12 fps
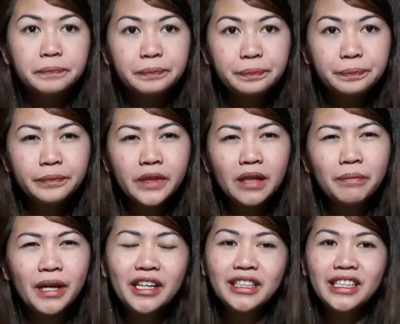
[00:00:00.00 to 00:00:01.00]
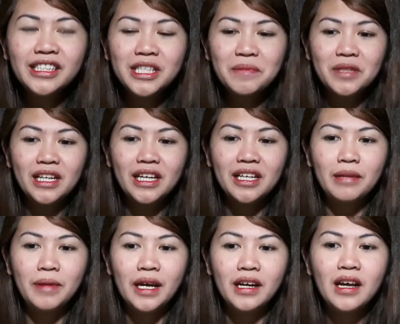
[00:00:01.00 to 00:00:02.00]
um, parang
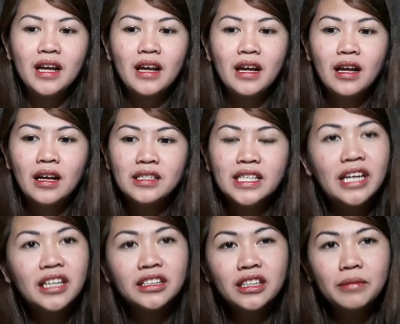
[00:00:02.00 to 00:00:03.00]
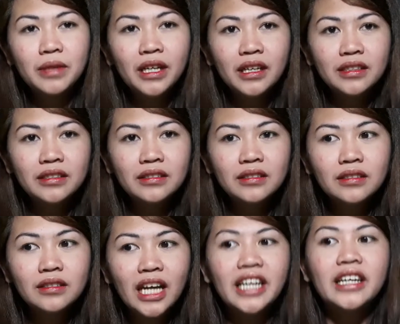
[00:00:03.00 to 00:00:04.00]
naisip nila na parang, sayang
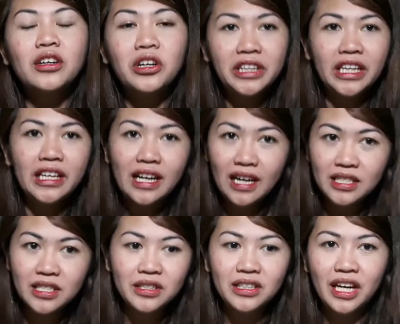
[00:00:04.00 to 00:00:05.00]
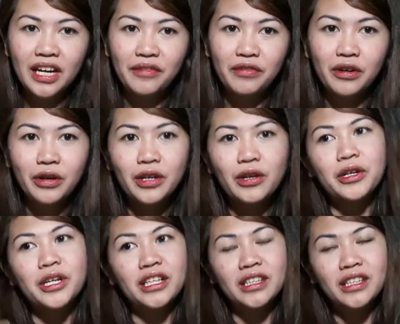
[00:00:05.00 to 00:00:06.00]
naman, ay, konti lang kasi yung
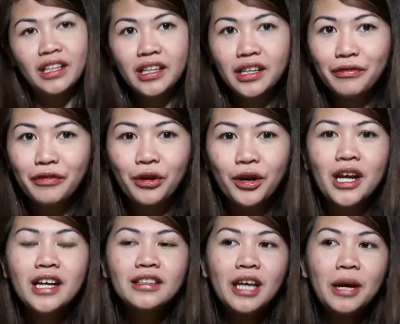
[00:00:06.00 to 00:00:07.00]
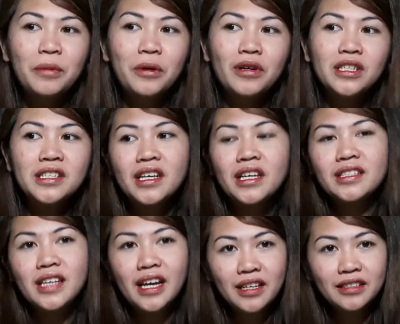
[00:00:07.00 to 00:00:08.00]
driver or nagde-deliver.
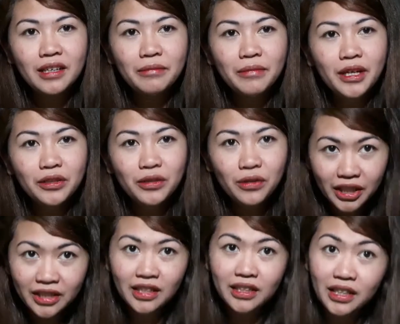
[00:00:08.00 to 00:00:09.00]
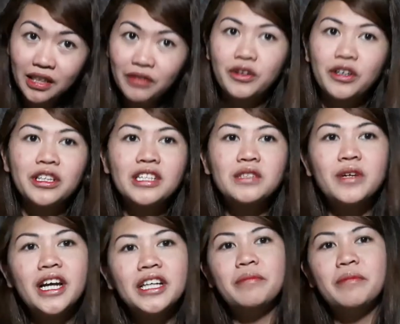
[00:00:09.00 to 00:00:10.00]
Tapos, sayang naman kung
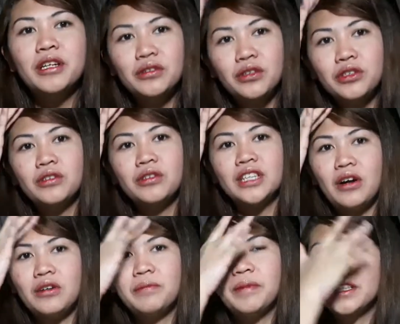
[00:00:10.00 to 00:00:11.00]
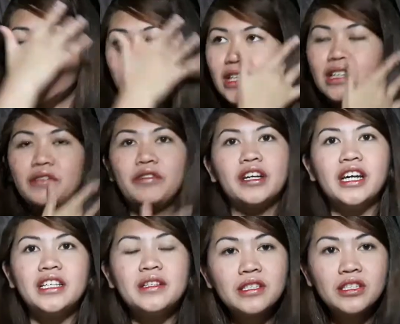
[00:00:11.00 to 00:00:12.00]
i-deliver, tas wala naman dun yung taong
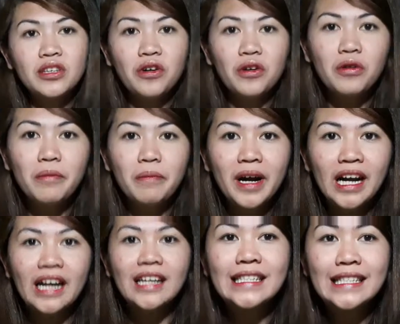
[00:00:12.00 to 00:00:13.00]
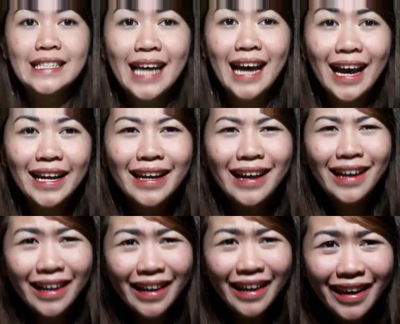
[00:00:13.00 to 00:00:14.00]
pagde-deliveran. So, kumbaga,
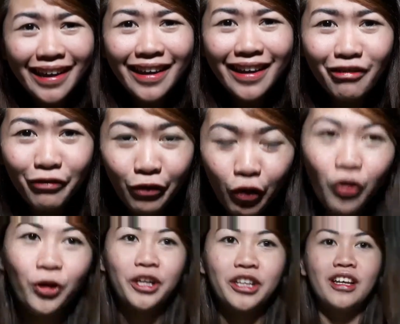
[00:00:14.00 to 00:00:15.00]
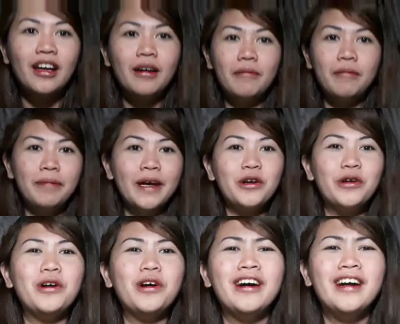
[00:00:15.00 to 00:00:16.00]
sayang effort.
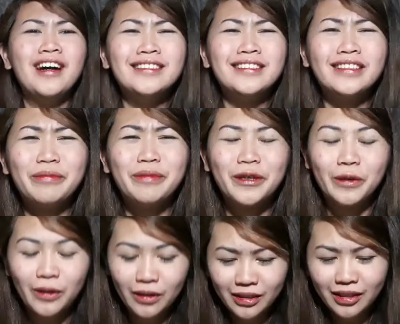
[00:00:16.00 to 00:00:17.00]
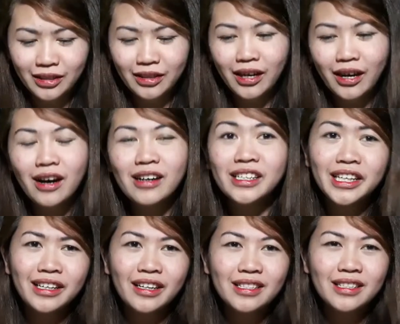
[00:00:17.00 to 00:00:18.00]
Pero, sabi ko,
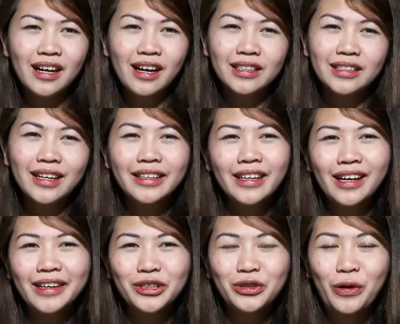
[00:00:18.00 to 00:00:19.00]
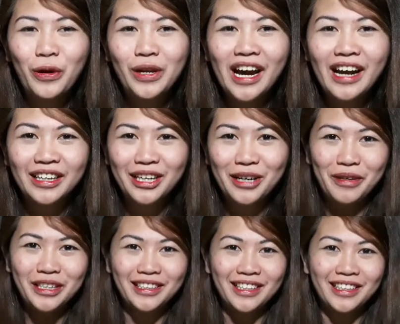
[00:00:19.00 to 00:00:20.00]
hala, wait lang sa akin nangyari to.
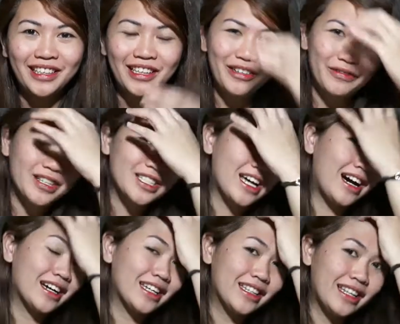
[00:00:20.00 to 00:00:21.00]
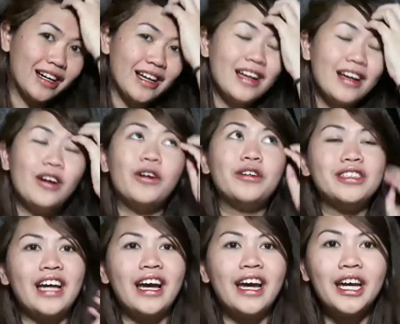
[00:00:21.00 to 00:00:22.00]
Lagi naman nade-deliver sa akin ng
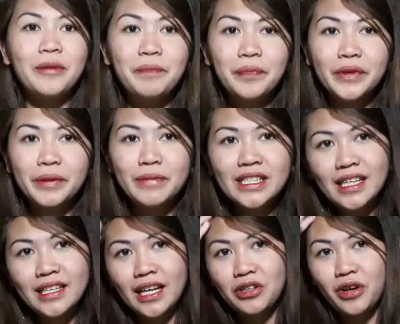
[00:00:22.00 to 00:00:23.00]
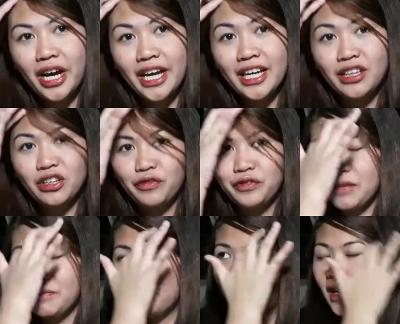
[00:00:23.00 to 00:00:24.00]
on time. Minsan, ano,
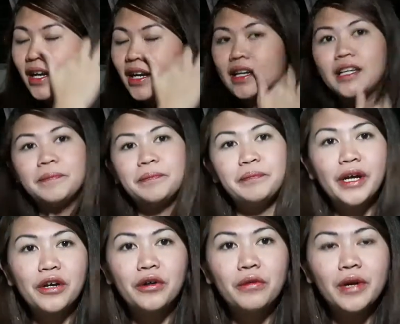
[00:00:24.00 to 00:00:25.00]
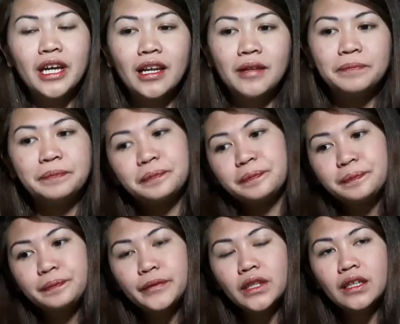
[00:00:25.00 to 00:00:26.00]
ahead of time pa nga eh. Pero
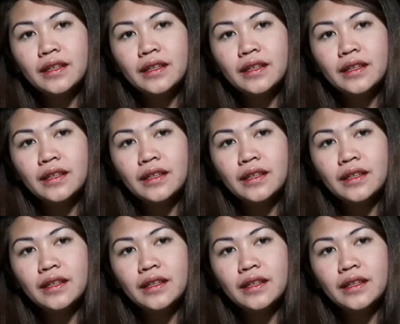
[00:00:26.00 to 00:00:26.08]
well,